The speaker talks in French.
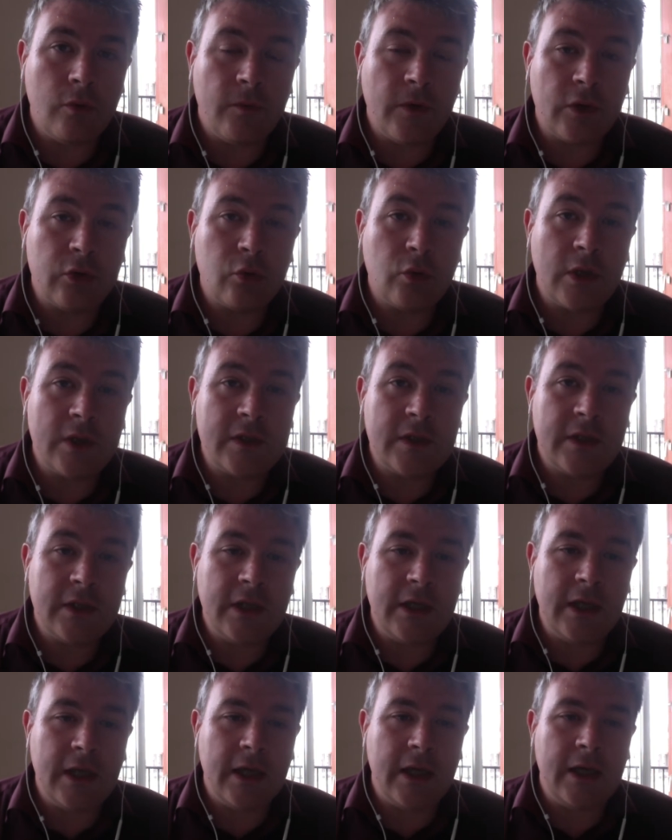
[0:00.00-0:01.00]
Enfin, en tout cas,
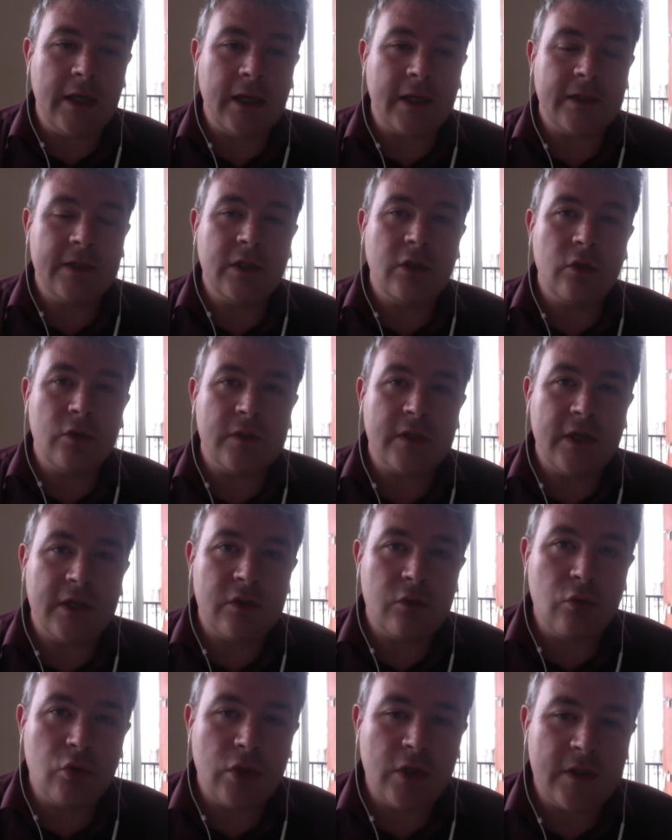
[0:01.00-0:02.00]
c'était l'article
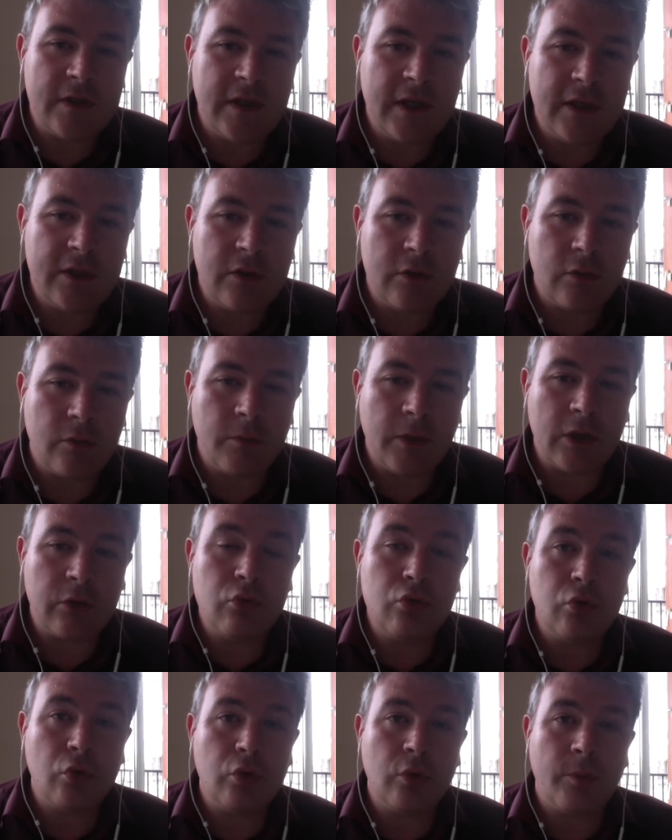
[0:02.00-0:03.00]
16 du G7. On parle
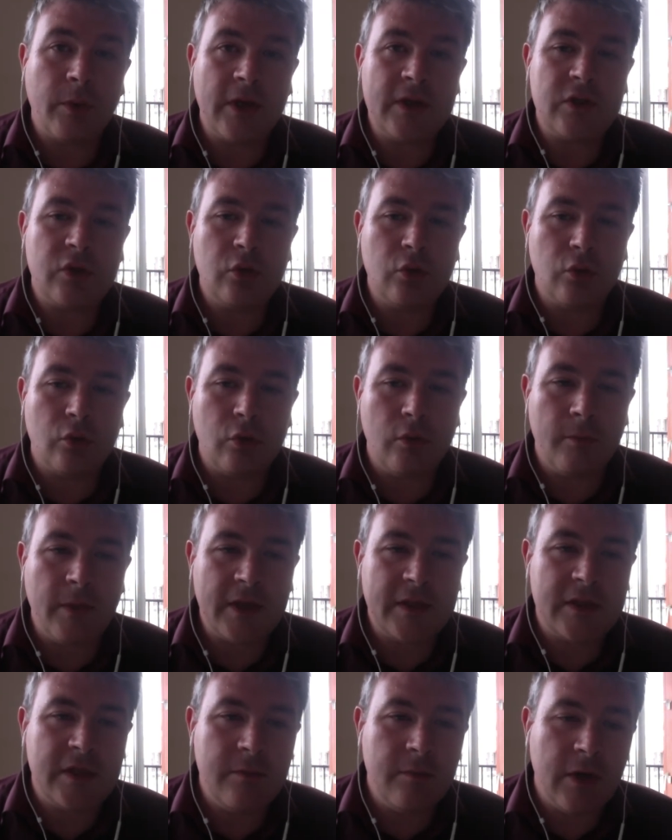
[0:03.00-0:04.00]
toujours de pression euh,
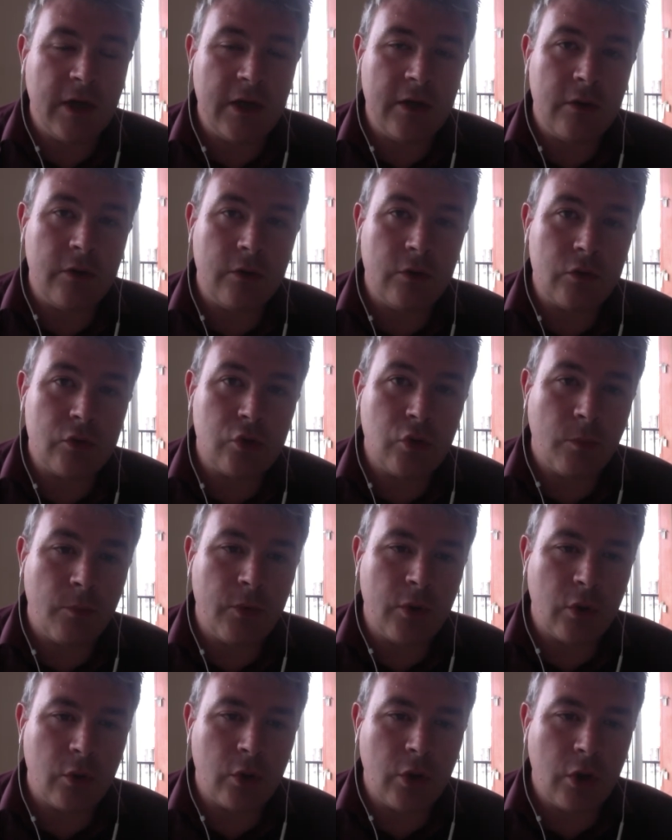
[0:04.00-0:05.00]
maximale euh, sur
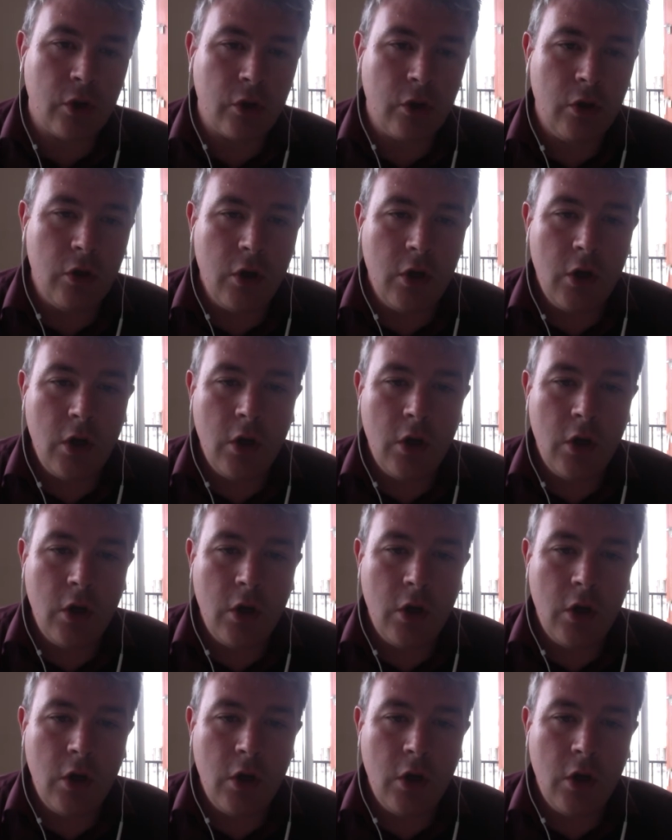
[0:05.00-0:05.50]
Pyongyang.